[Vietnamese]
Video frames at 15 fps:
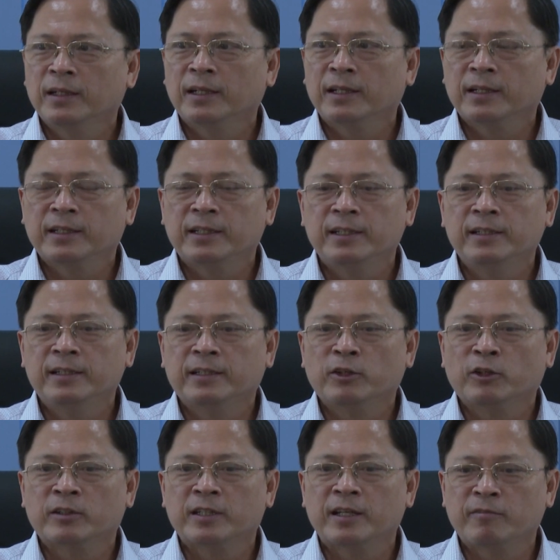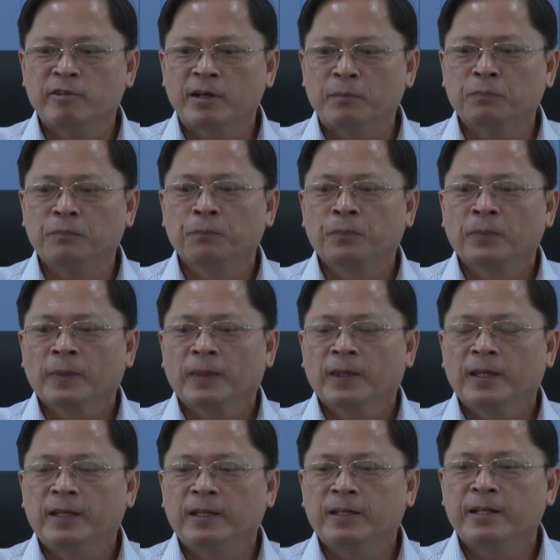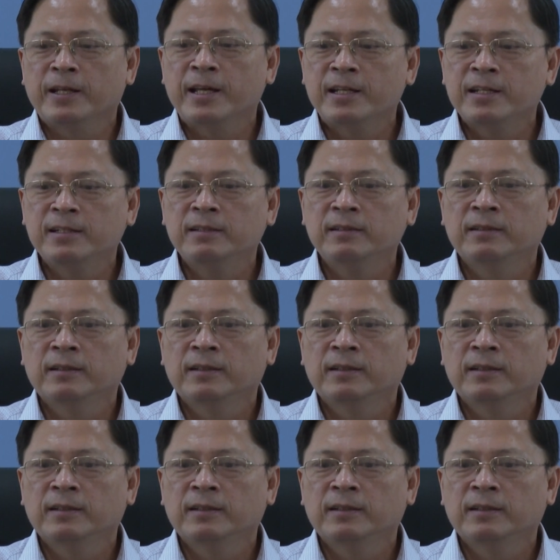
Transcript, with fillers: là khi lựa chọn sản phẩm thì nên